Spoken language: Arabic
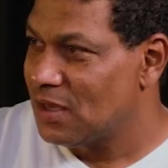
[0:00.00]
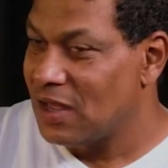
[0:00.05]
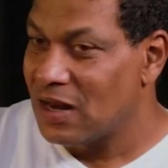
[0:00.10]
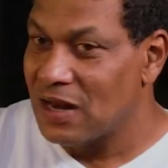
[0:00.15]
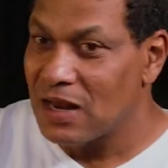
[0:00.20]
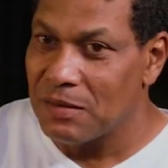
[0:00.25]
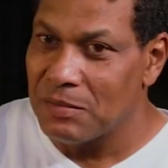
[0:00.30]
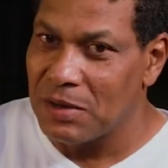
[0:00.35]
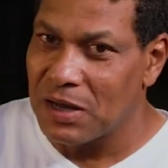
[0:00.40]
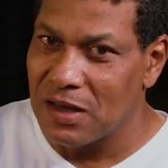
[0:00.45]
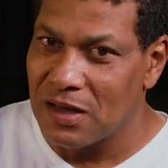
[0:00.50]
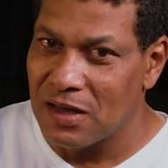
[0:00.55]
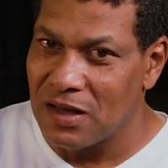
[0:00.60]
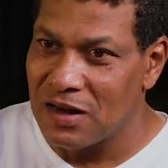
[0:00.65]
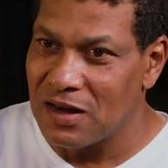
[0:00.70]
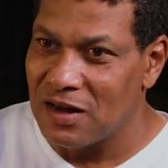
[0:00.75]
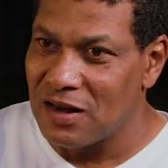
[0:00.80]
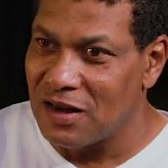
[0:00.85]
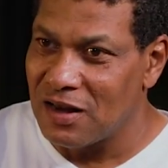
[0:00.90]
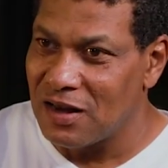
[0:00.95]
انما
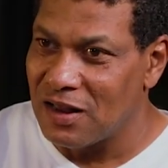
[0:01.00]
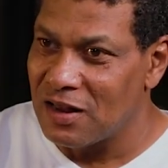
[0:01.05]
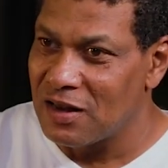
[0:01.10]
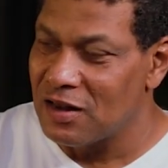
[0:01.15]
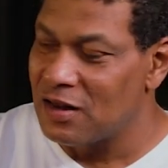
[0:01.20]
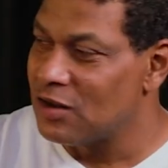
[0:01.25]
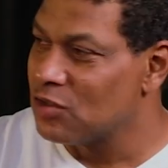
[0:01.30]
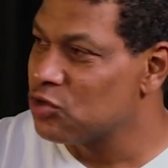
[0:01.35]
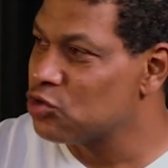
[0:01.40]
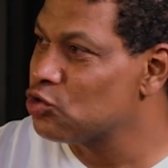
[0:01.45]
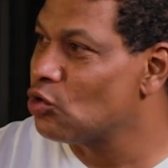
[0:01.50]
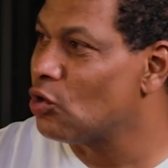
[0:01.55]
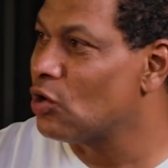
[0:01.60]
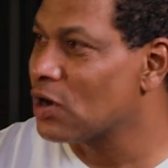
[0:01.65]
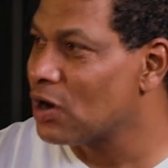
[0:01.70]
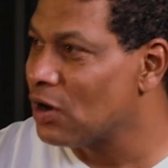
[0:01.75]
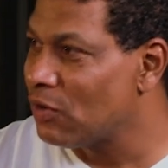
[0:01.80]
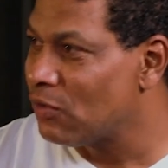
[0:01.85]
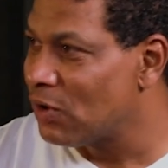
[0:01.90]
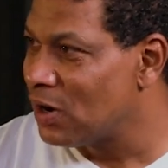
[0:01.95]

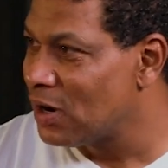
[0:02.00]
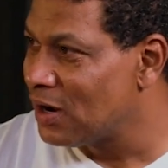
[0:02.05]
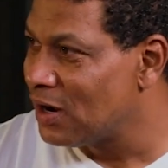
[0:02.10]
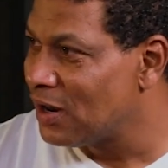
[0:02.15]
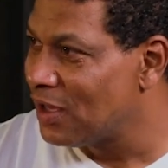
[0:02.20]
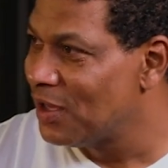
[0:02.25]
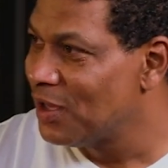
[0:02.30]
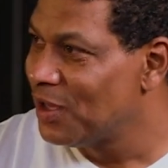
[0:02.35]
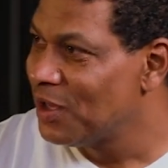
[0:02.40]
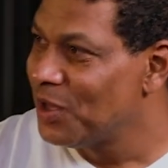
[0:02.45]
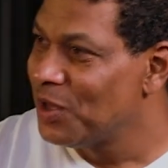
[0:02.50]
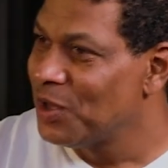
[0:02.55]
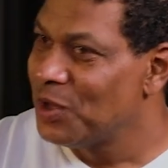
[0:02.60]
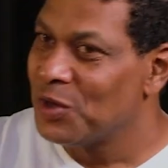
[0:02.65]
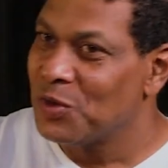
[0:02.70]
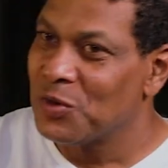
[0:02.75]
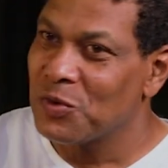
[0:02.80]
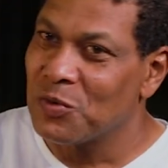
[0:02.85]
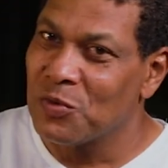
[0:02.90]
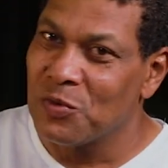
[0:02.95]
الشهره وال
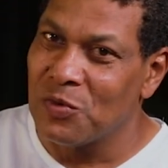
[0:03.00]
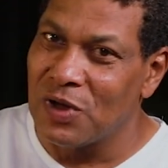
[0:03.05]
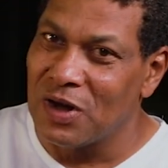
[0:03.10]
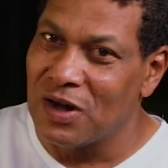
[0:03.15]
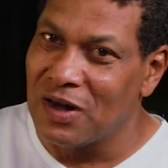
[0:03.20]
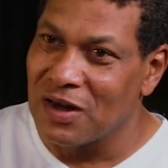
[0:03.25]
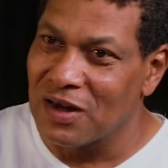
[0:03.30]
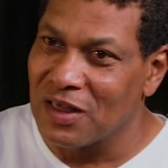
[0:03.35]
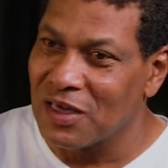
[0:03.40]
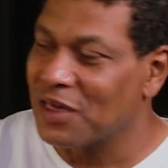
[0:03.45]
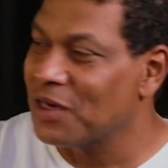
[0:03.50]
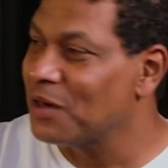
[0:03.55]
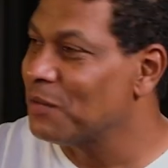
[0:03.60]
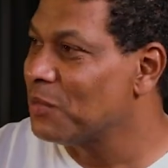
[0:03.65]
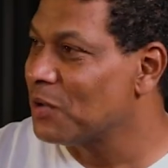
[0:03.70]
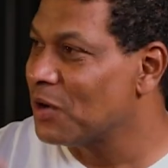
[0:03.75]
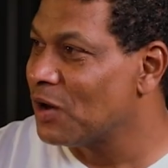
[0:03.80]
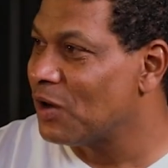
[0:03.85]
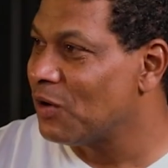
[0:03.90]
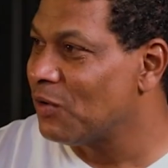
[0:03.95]

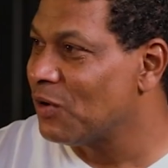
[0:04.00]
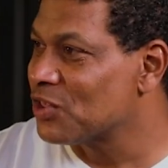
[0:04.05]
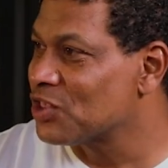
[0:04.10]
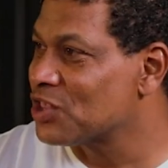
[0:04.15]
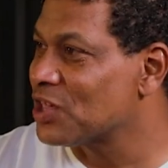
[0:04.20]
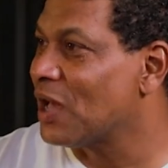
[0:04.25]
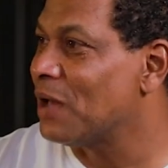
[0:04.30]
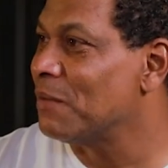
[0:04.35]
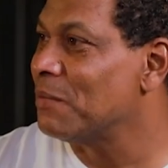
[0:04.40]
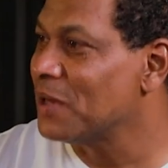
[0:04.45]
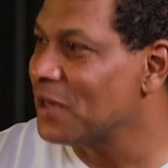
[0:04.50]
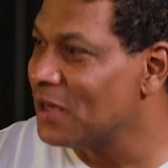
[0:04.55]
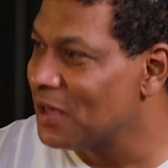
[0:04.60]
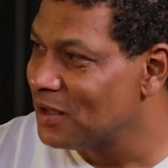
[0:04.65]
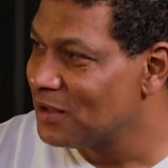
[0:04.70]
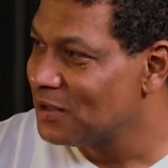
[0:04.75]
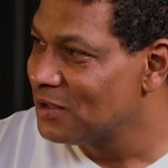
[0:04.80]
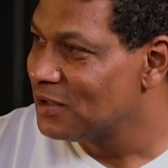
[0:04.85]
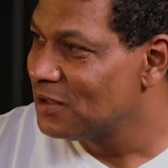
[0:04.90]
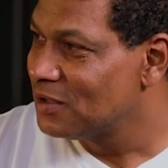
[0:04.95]
والخبره
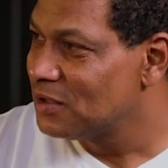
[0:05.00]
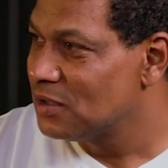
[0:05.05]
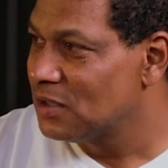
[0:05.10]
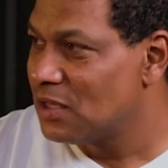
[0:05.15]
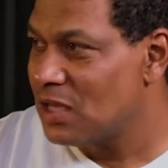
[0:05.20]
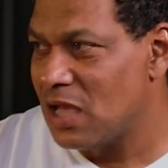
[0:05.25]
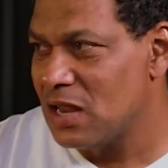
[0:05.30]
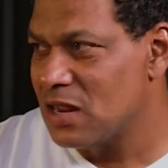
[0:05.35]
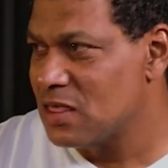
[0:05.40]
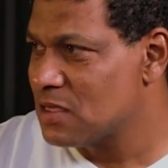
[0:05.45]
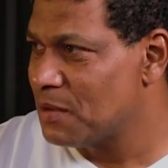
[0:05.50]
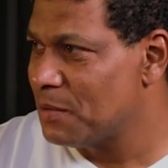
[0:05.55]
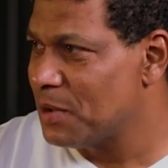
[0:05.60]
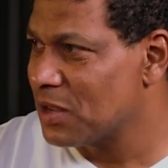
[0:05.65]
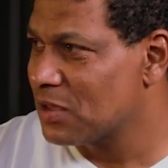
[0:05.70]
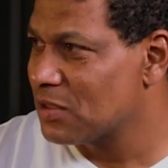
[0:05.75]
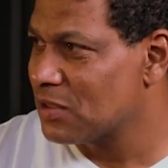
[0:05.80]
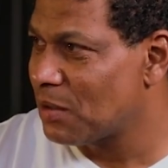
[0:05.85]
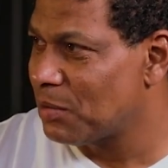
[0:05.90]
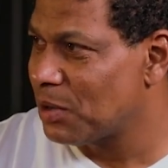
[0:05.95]
والشعبيه اهلي
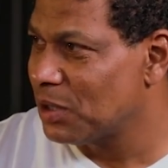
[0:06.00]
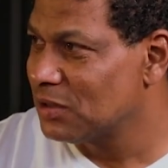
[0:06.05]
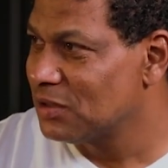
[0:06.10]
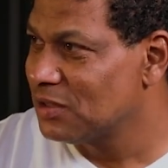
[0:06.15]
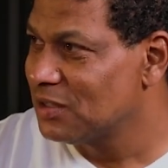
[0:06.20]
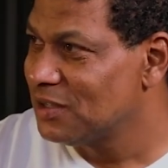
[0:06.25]
الزمالك طبعا